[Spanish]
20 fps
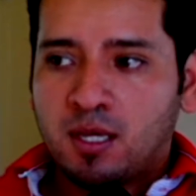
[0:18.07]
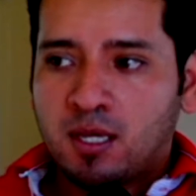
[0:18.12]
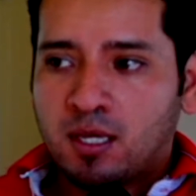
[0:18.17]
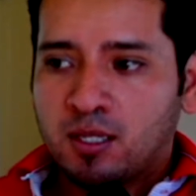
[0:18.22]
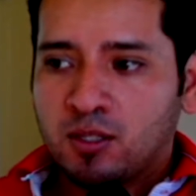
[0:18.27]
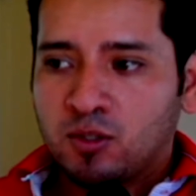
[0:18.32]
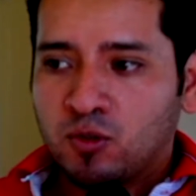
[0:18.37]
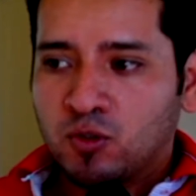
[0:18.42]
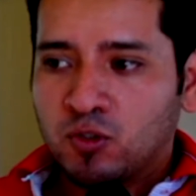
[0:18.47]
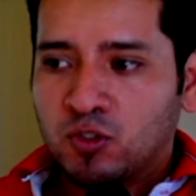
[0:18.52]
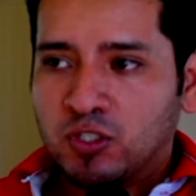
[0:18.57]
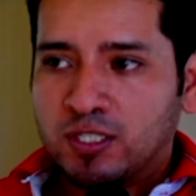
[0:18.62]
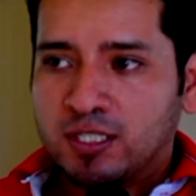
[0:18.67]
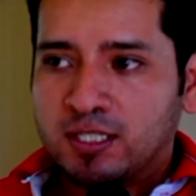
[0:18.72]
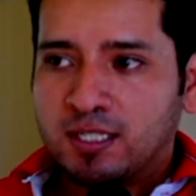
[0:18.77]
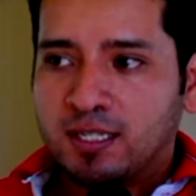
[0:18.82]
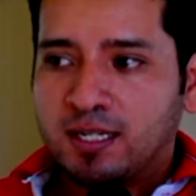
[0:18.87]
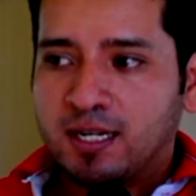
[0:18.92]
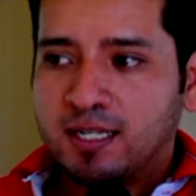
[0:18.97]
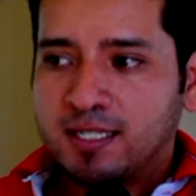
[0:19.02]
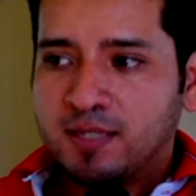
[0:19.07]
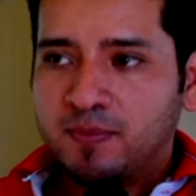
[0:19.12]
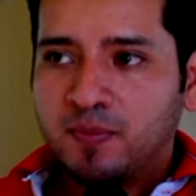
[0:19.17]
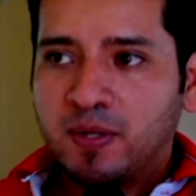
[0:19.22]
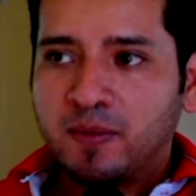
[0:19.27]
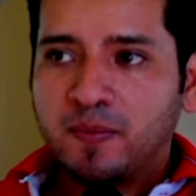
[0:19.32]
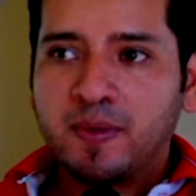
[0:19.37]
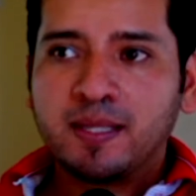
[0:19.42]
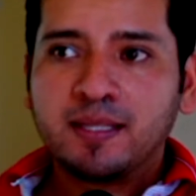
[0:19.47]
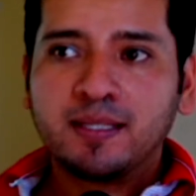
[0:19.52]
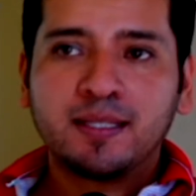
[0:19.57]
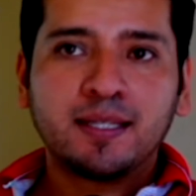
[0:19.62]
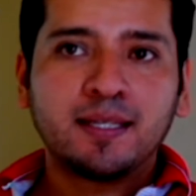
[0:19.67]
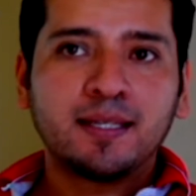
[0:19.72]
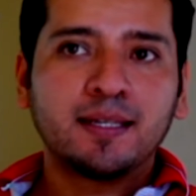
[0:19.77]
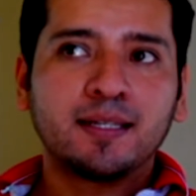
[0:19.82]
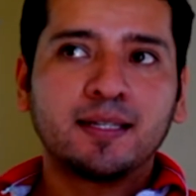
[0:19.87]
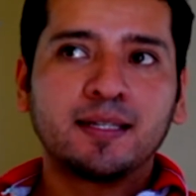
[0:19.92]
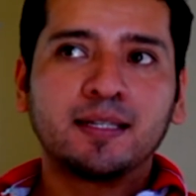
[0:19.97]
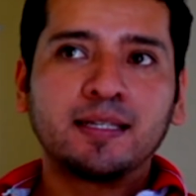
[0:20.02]
Entonces era
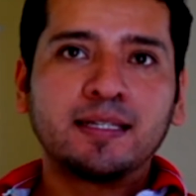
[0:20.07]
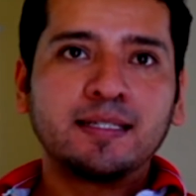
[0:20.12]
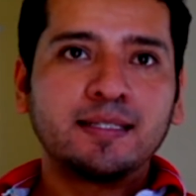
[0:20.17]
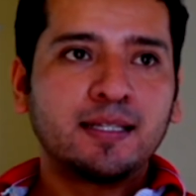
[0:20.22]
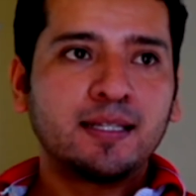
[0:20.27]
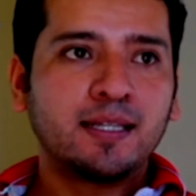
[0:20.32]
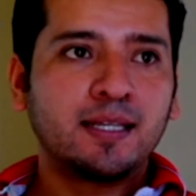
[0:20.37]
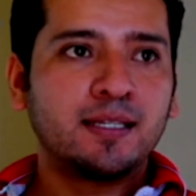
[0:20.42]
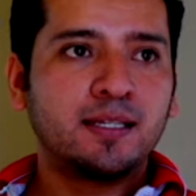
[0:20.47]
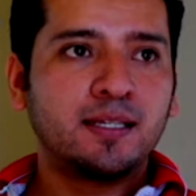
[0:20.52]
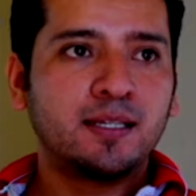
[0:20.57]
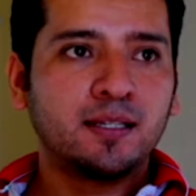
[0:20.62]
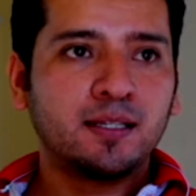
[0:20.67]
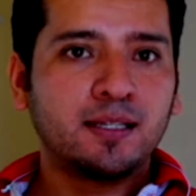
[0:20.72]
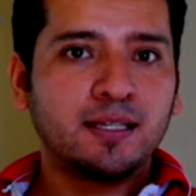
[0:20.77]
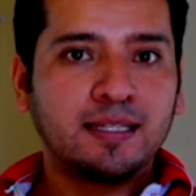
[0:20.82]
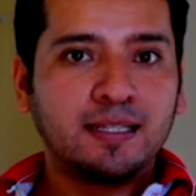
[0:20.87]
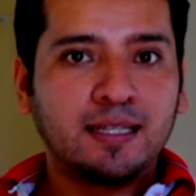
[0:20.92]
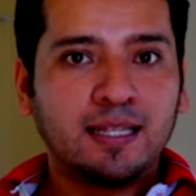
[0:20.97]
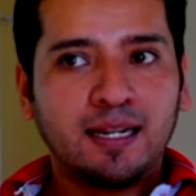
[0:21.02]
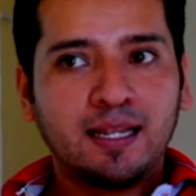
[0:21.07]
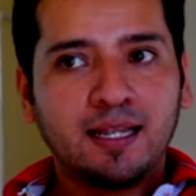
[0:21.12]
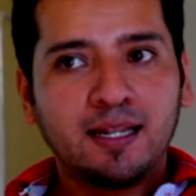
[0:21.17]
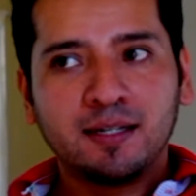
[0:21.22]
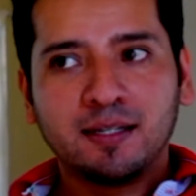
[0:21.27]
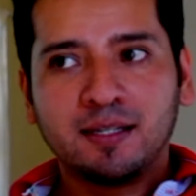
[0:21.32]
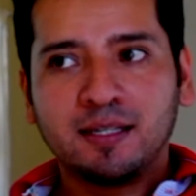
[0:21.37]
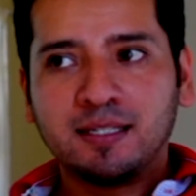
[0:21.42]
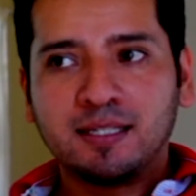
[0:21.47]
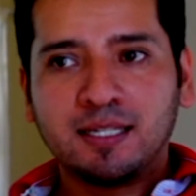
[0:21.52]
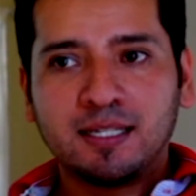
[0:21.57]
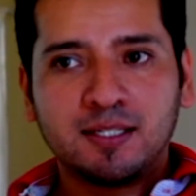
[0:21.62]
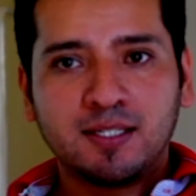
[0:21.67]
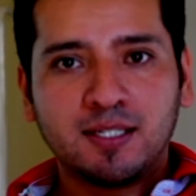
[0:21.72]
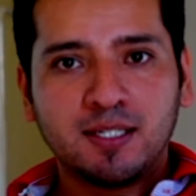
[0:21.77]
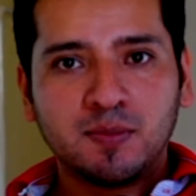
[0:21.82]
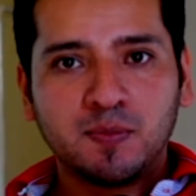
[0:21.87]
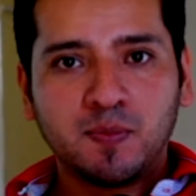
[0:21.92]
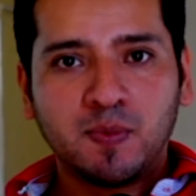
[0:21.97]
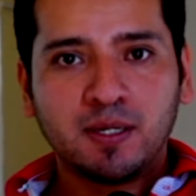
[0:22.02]
simplemente en este taller generar esa
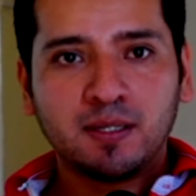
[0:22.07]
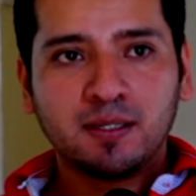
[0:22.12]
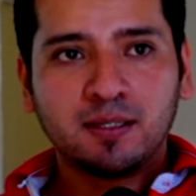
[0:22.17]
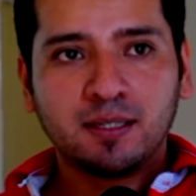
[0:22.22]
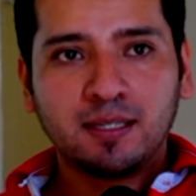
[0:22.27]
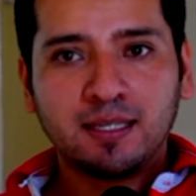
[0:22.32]
chispa,